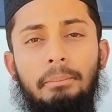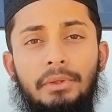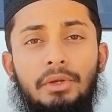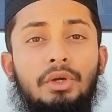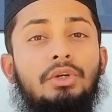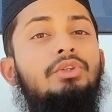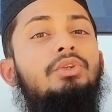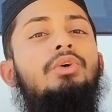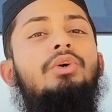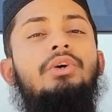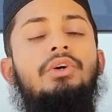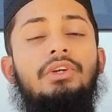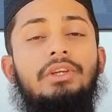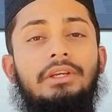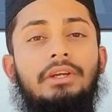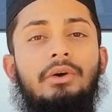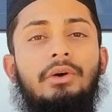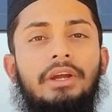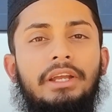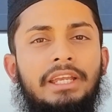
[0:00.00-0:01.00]
বিরক্ত হই
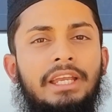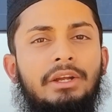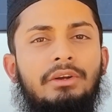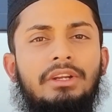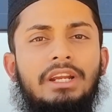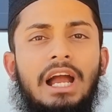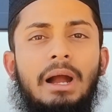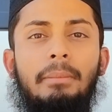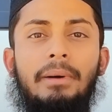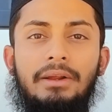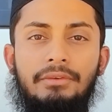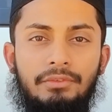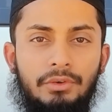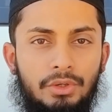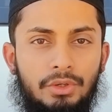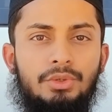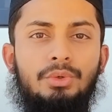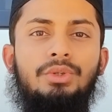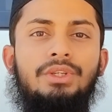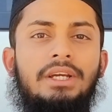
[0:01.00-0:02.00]
হয়ে কি করি আবার
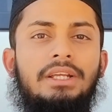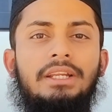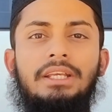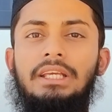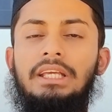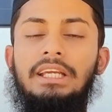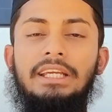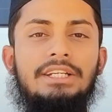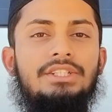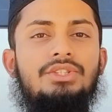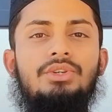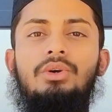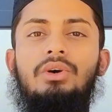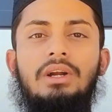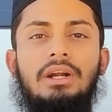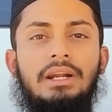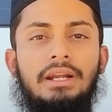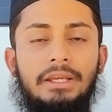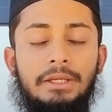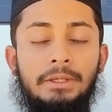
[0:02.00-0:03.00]
ফলোটা উঠে নিই কিছু
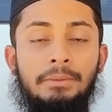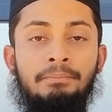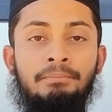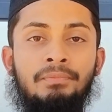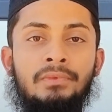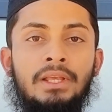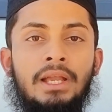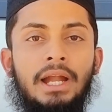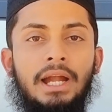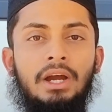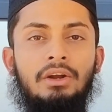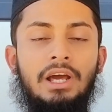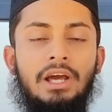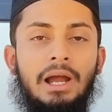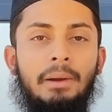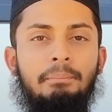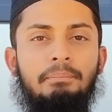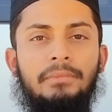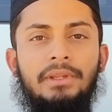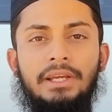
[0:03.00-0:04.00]
করার নাই কারণ
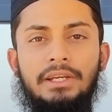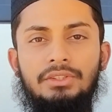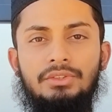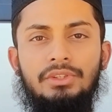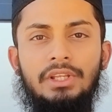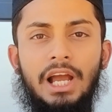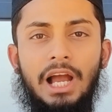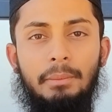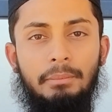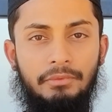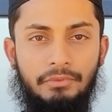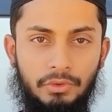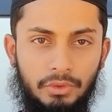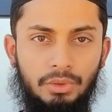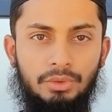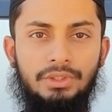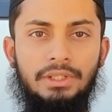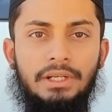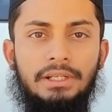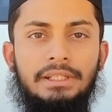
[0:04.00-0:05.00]
আপনাকে যদি আমি ফলো
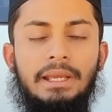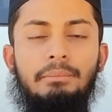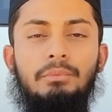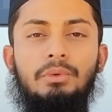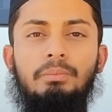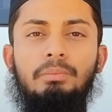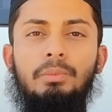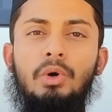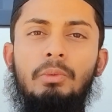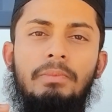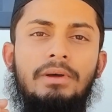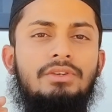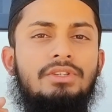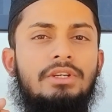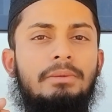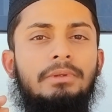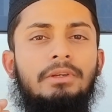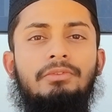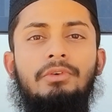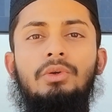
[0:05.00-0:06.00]
উঠাই দিই এমন বহু মানুষ
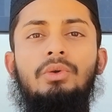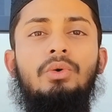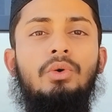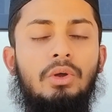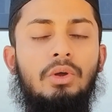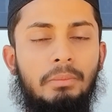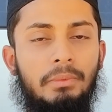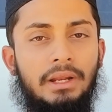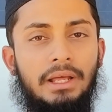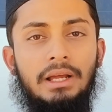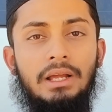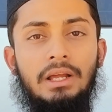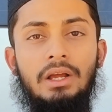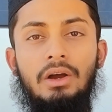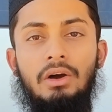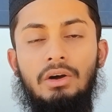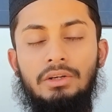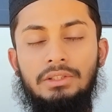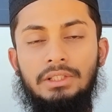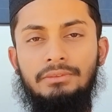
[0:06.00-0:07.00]
আপনার ফলো করবে না
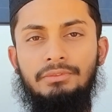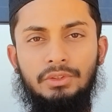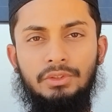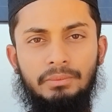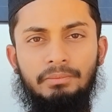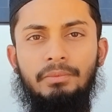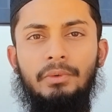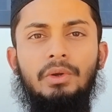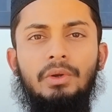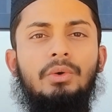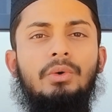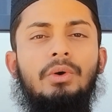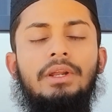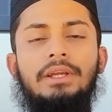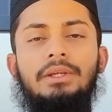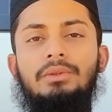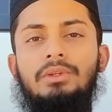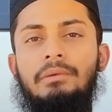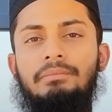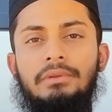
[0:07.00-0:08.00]
অর্থাৎ প্রথম ফলো করে
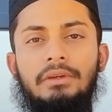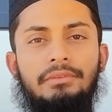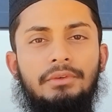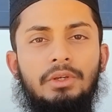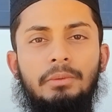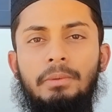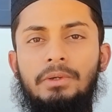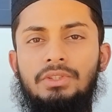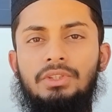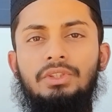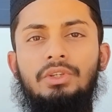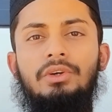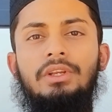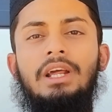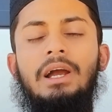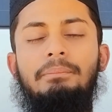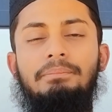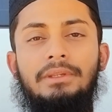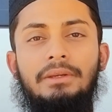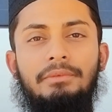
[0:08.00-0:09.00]
কিন্তু আপনার ভিডিও পছন্দ হয়
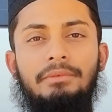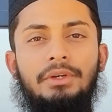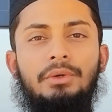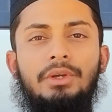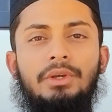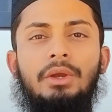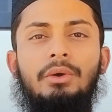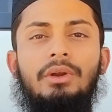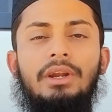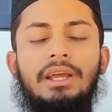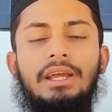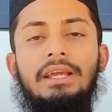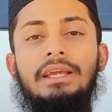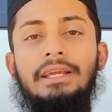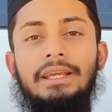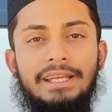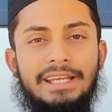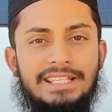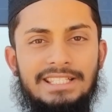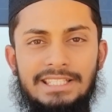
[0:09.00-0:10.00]
না আপনার ভিডিও কী করে
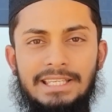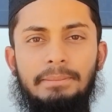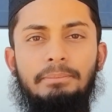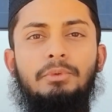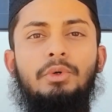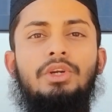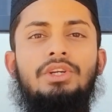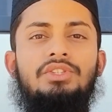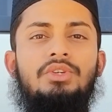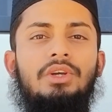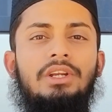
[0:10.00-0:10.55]
স্কিপ করে